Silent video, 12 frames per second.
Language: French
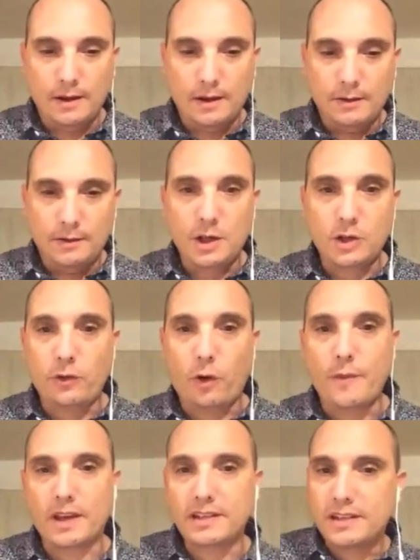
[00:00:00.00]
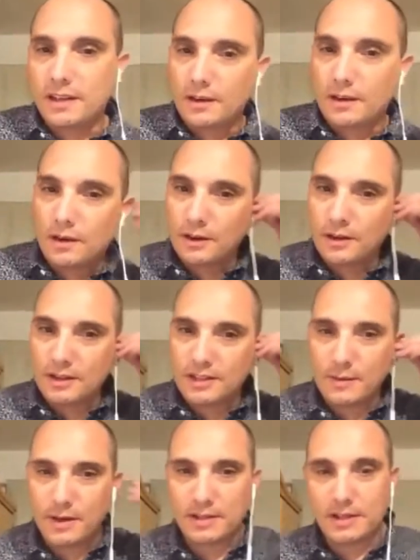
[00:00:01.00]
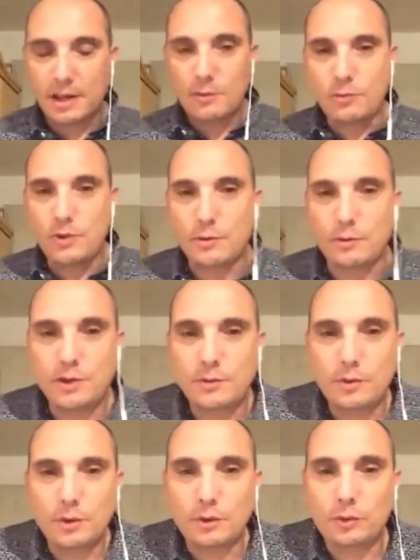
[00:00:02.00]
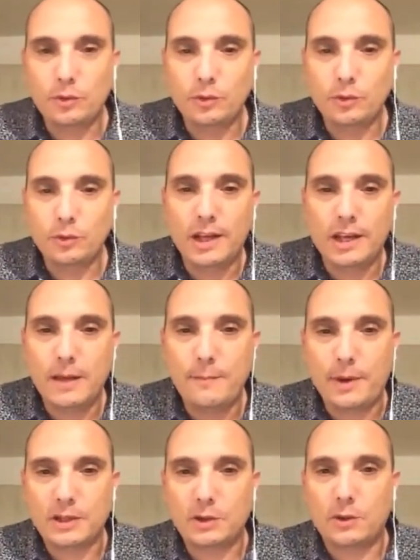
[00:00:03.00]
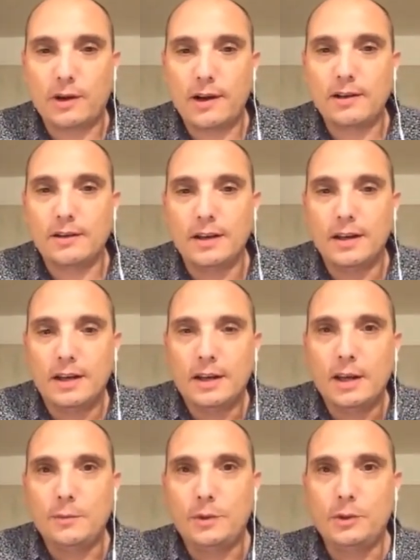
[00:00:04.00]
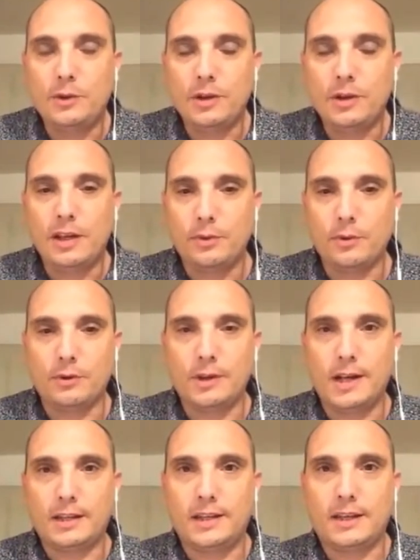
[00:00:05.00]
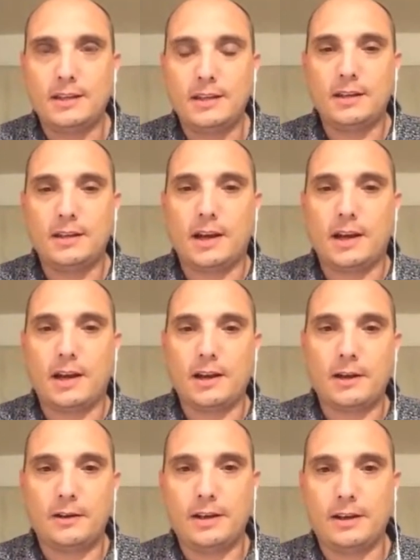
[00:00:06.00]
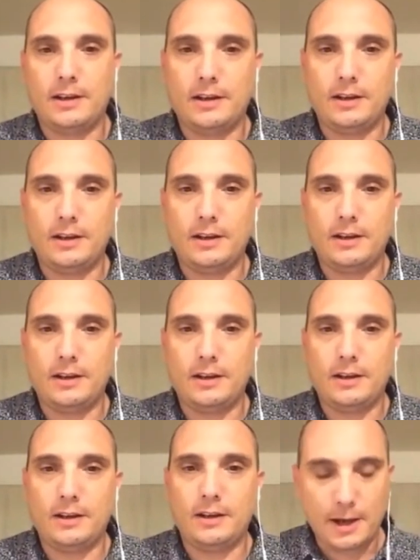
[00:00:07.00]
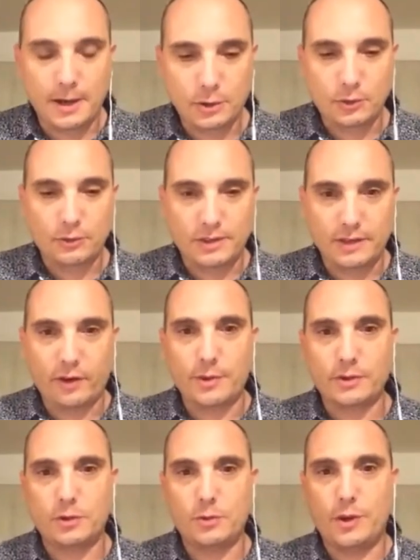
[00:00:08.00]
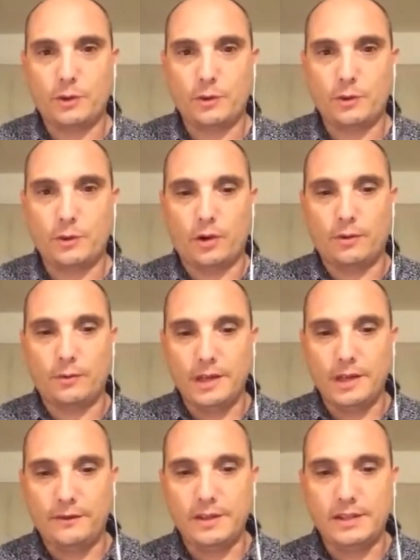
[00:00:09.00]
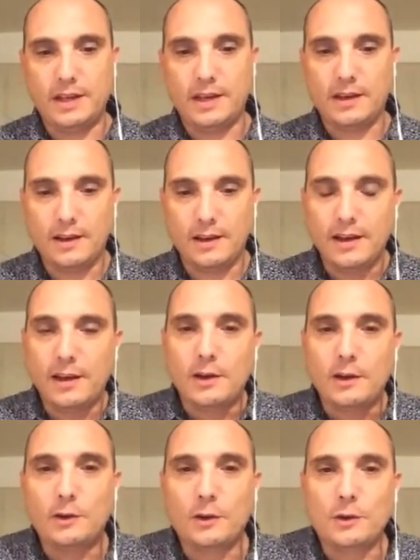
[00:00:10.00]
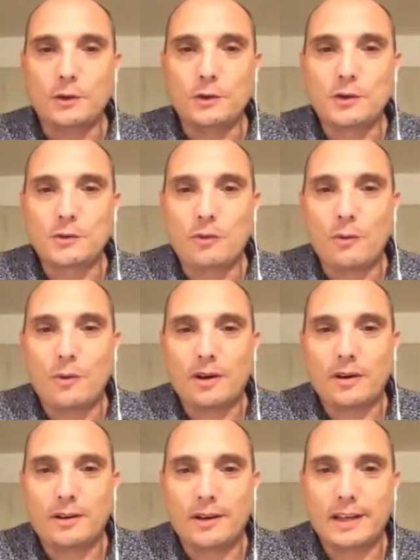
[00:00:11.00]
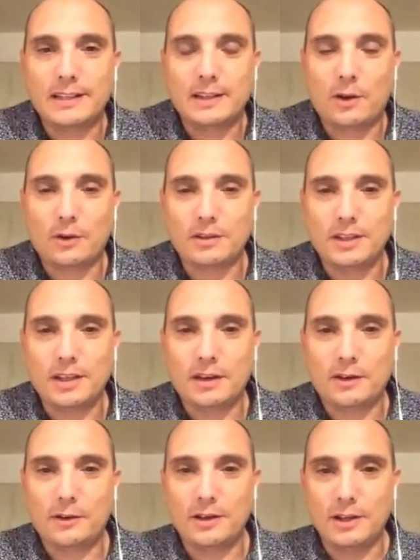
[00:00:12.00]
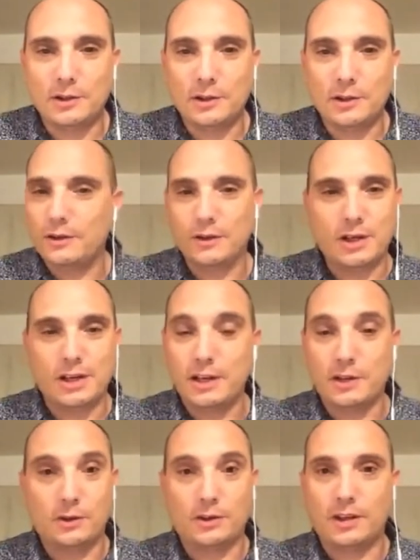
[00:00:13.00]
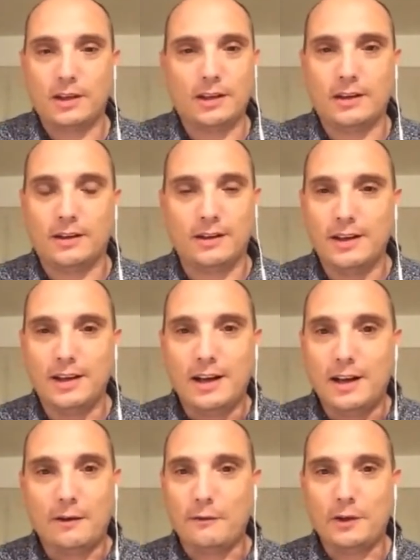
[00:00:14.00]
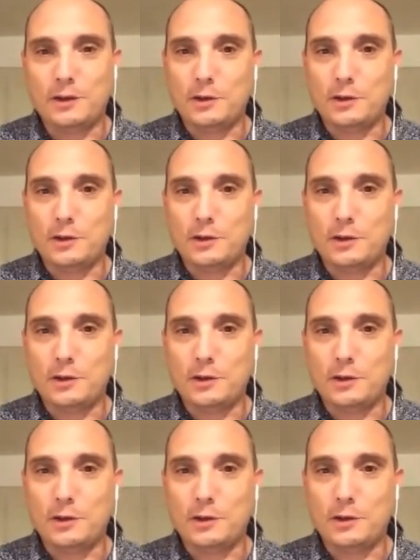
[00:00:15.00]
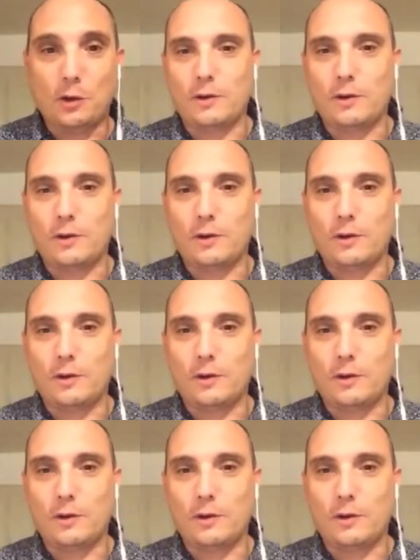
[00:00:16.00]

Déjà, je vous remercie euh, Sébastien et puis un petit peu toute l'équipe pastorale et puis toute l'équipe euh, de la technique derrière les, les chants, etc. Et je trouve que c'est vraiment super de pouvoir bénéficier de, ce moment euh, extraordinaire euh, les uns euh, chez les autres et en fait se retrouver.